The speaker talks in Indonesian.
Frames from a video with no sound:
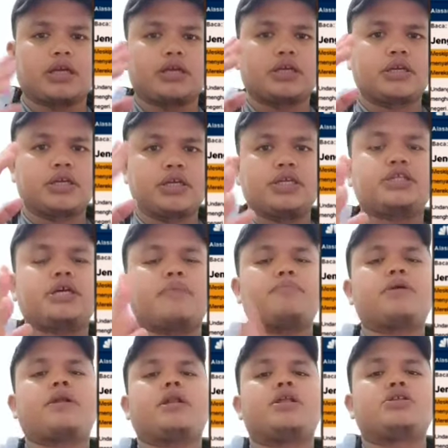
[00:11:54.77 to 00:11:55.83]
makin tebal
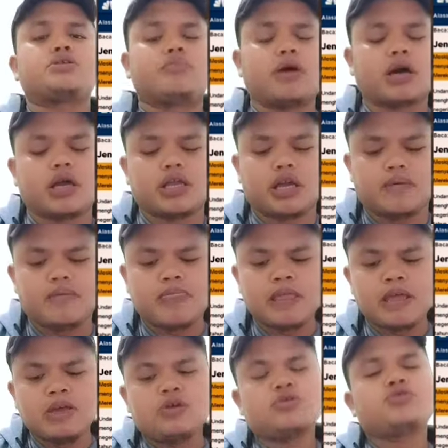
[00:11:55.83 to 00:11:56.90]
jenggotnya, makin ekstrem
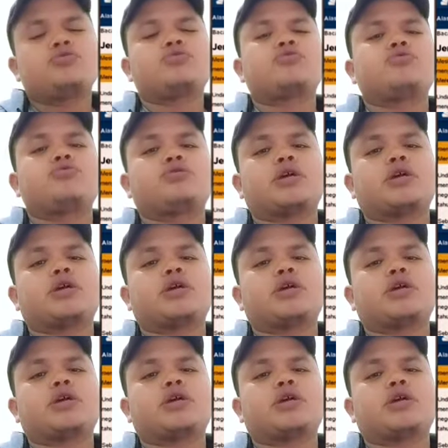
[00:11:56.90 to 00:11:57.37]
seseorang ya.